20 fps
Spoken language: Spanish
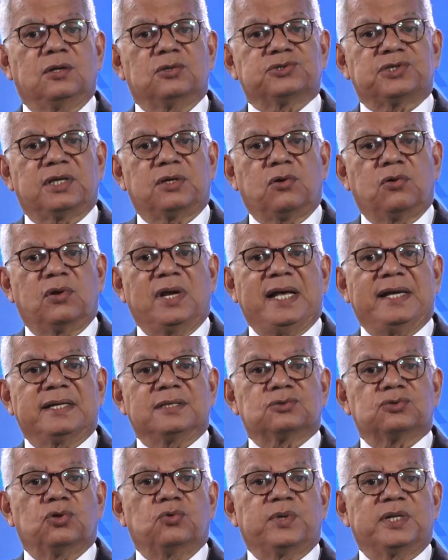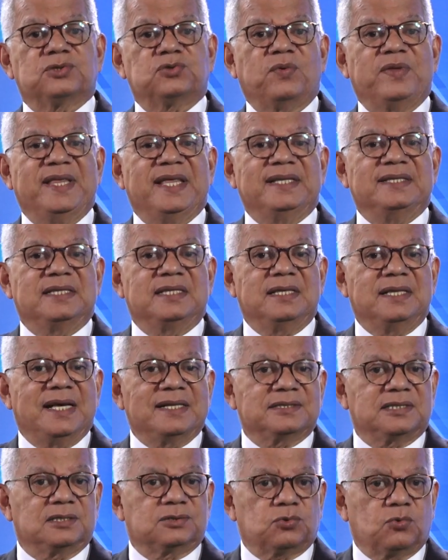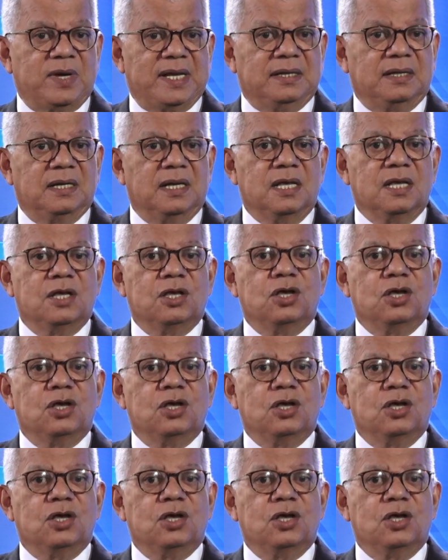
de los escolares sobre su identidad sexual,